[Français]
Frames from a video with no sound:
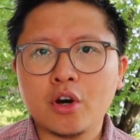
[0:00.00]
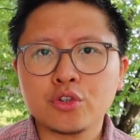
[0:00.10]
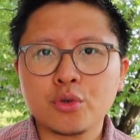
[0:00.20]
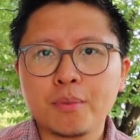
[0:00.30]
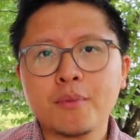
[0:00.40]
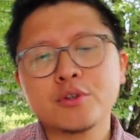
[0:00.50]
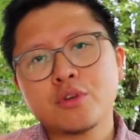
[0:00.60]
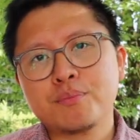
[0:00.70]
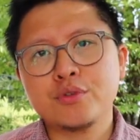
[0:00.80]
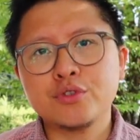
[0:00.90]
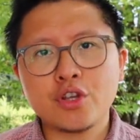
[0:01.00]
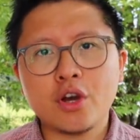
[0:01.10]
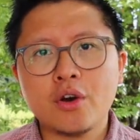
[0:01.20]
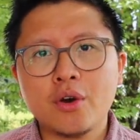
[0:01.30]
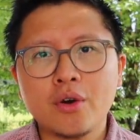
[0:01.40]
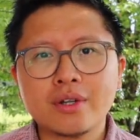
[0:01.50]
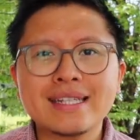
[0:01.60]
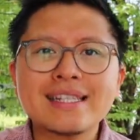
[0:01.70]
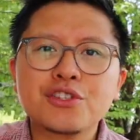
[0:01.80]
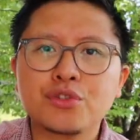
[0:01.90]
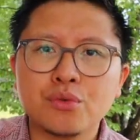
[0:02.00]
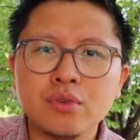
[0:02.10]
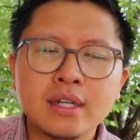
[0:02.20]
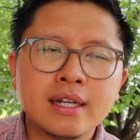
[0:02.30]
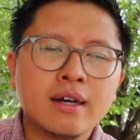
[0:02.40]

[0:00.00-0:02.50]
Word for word: en te proposant plusieurs euh, questions.